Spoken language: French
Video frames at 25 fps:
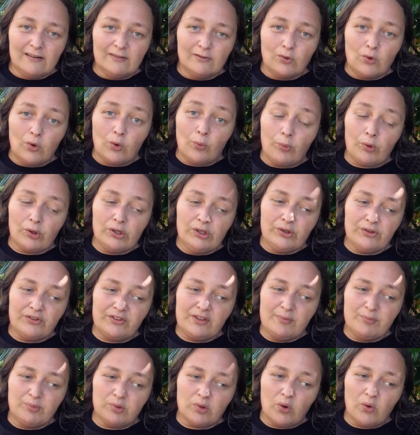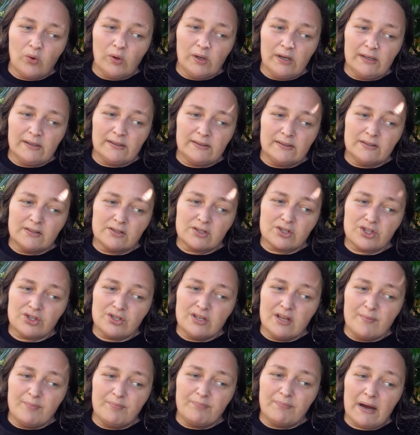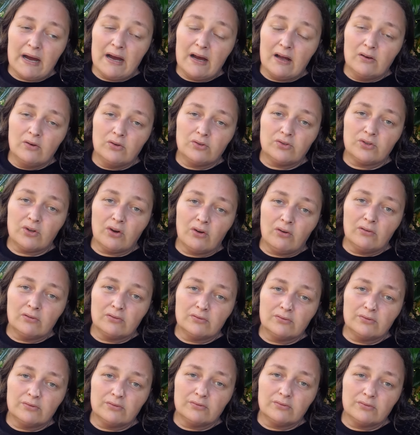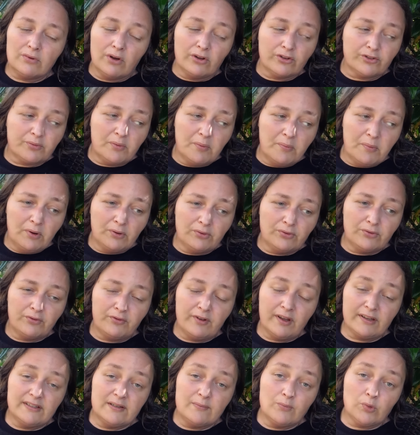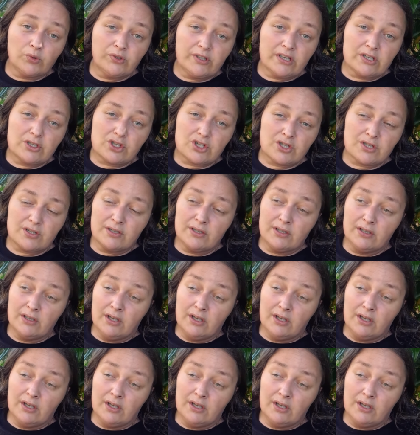Vous comprenez aussi pourquoi euh, je n'ai pas le temps en ce moment de faire des montages.